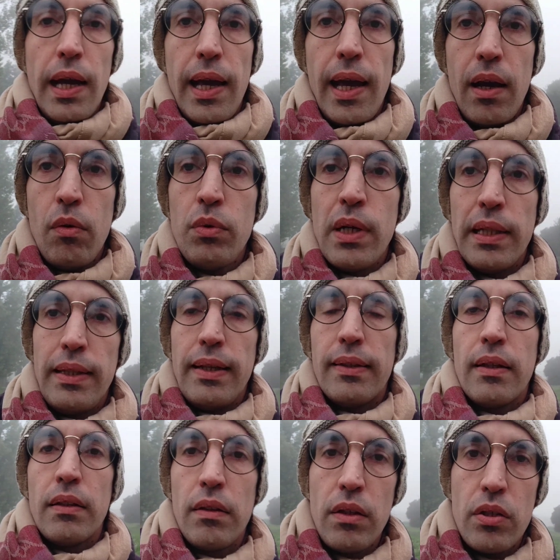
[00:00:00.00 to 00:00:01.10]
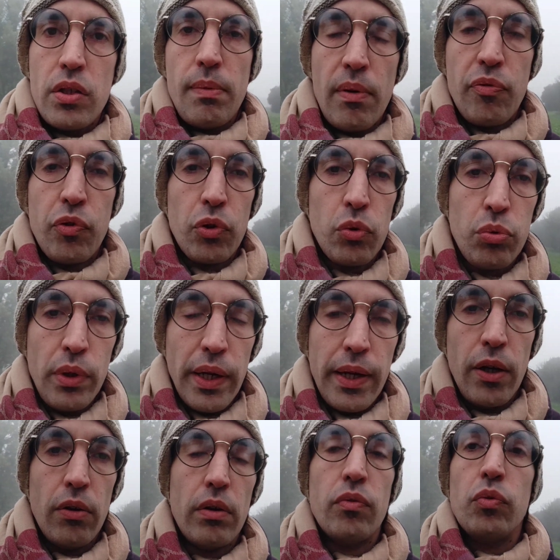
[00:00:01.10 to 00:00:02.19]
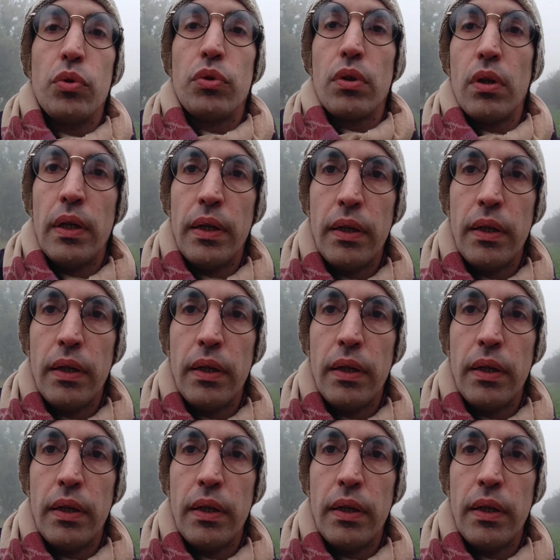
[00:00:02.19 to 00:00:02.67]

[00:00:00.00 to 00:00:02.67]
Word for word: è una delle tantissime fortune che ho avuto.